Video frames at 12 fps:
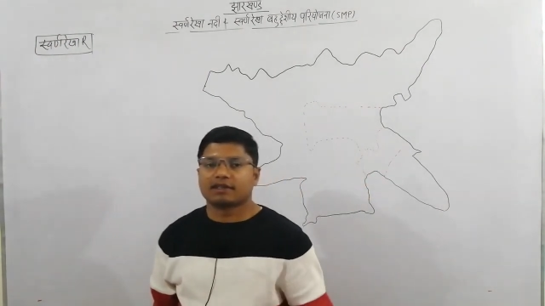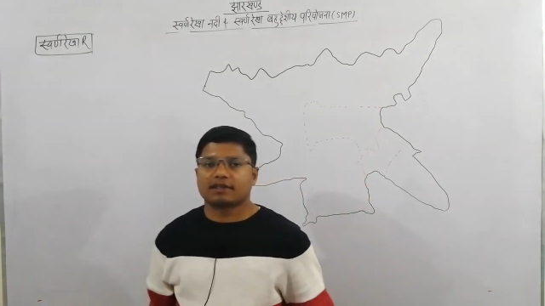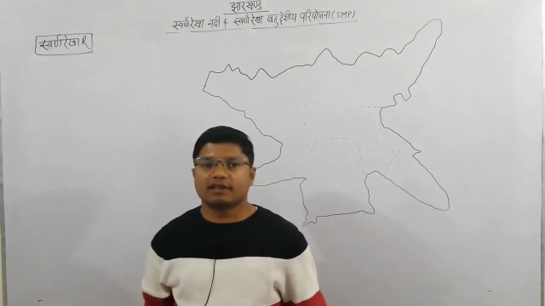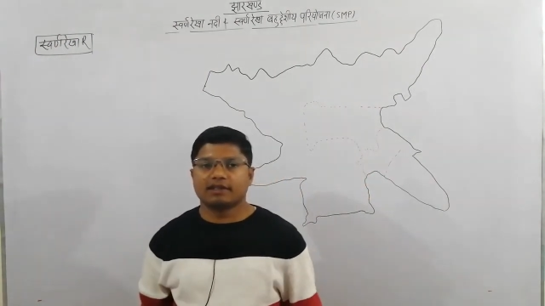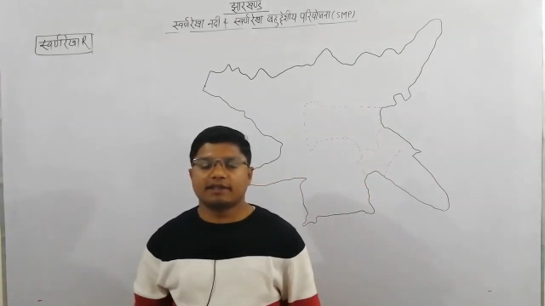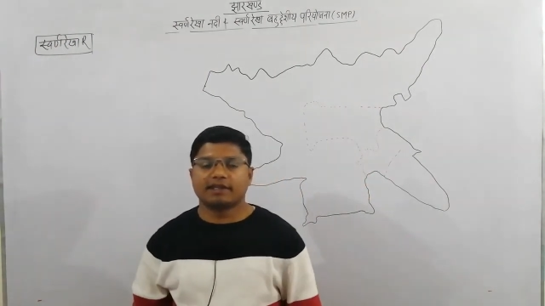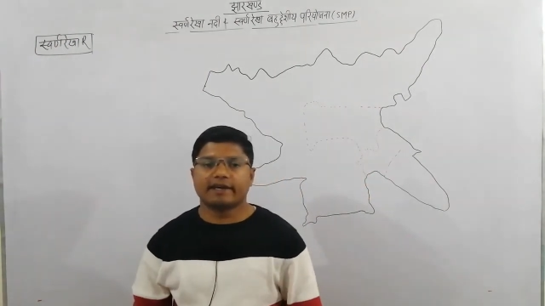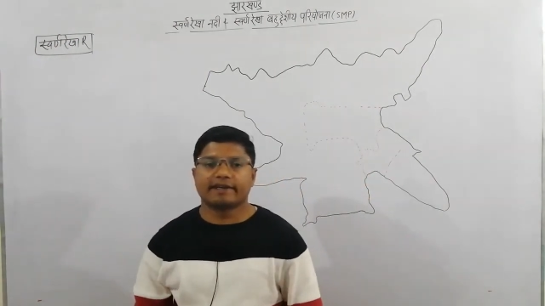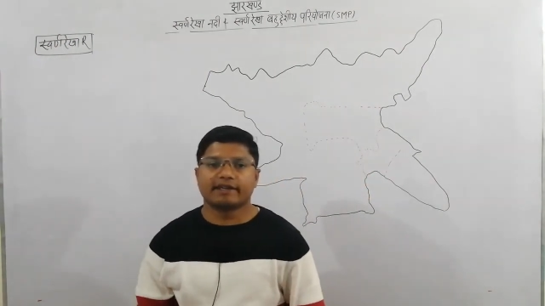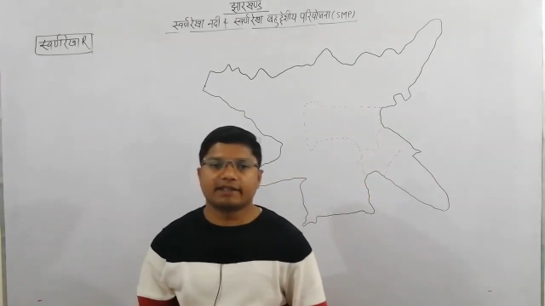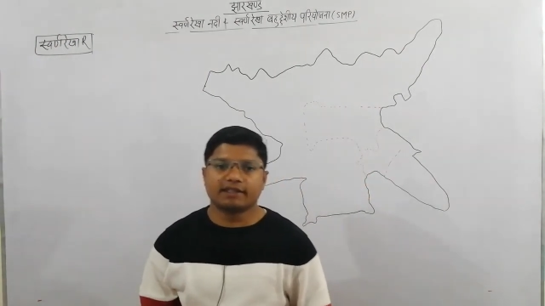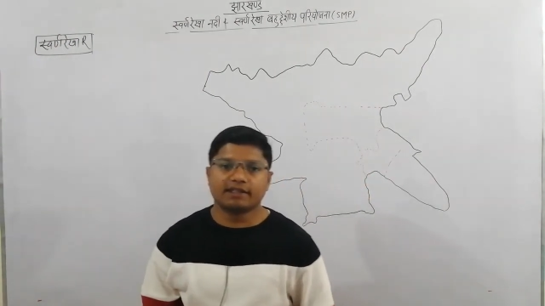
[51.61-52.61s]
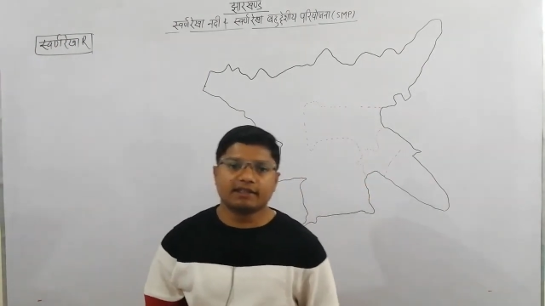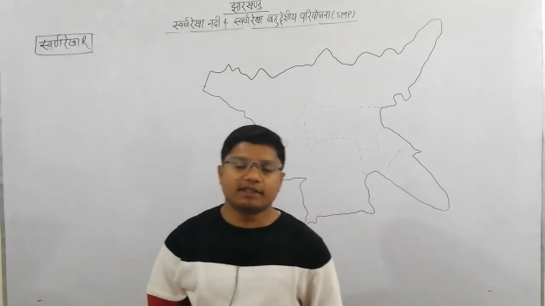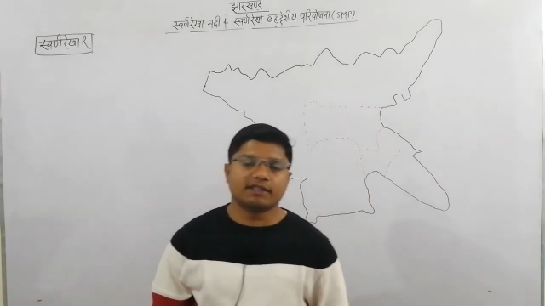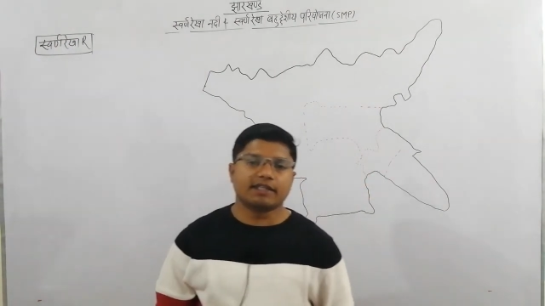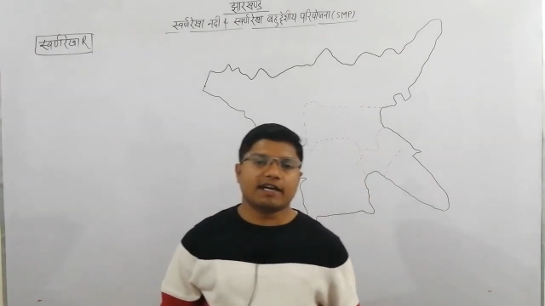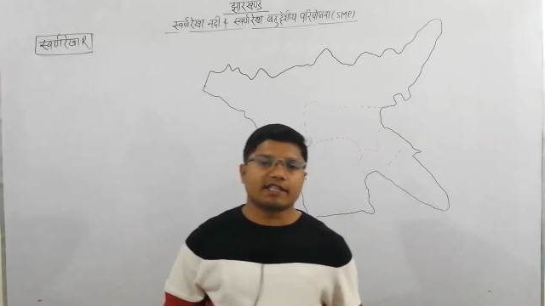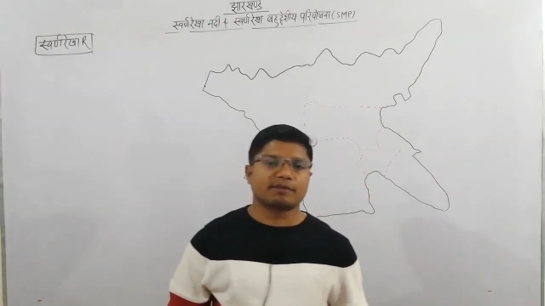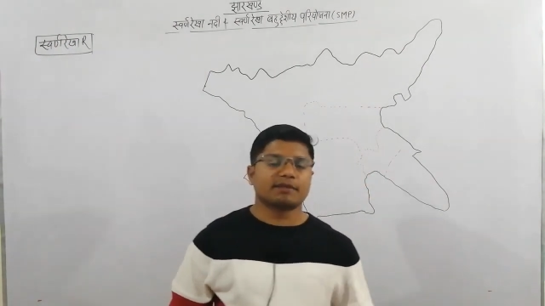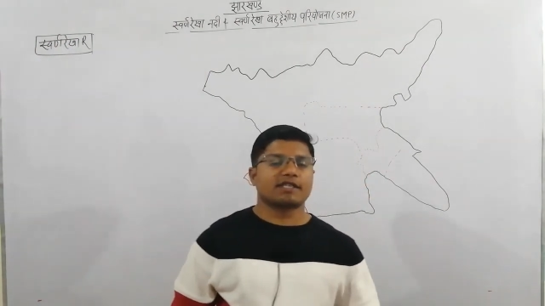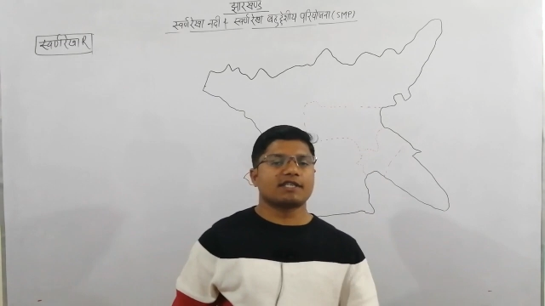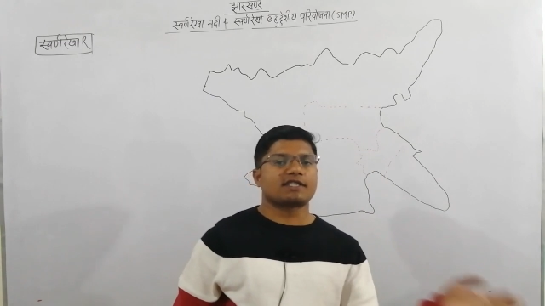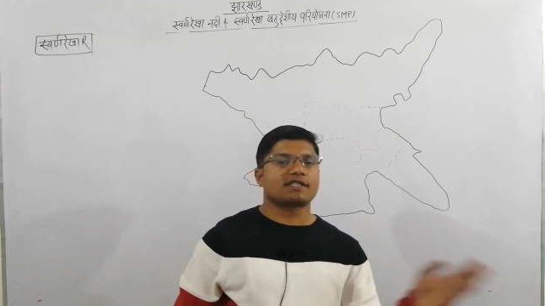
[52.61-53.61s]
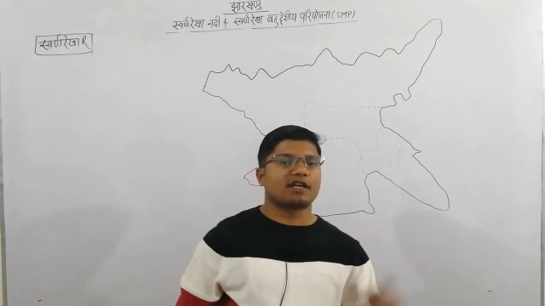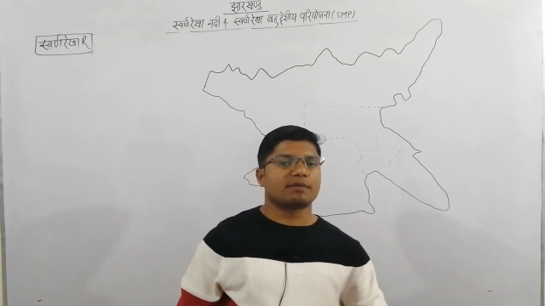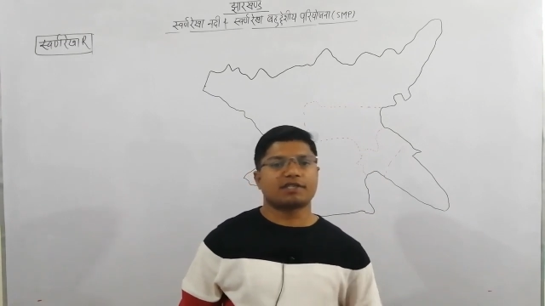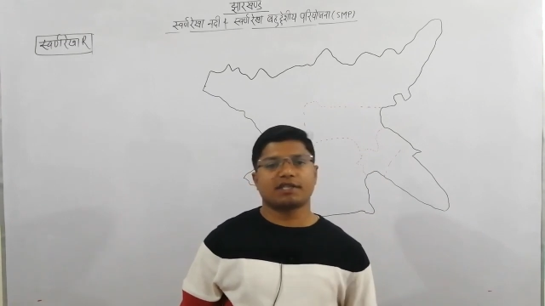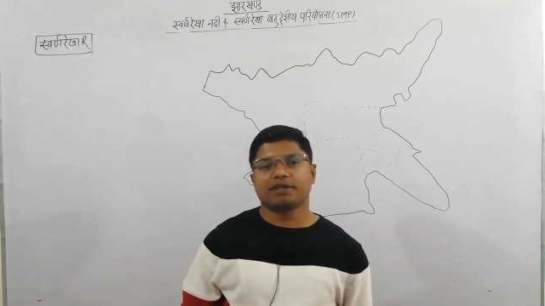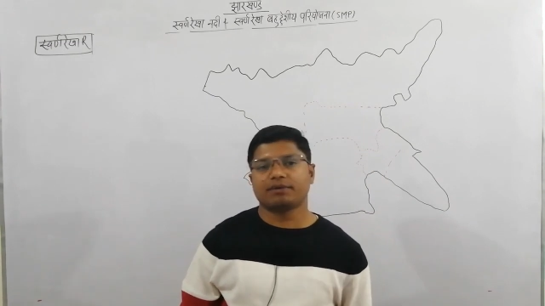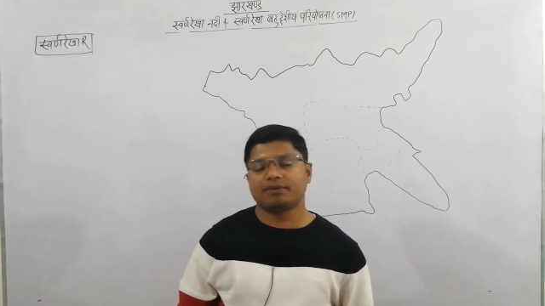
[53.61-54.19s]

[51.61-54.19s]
कि यह नदी इतिहास में किस नाम से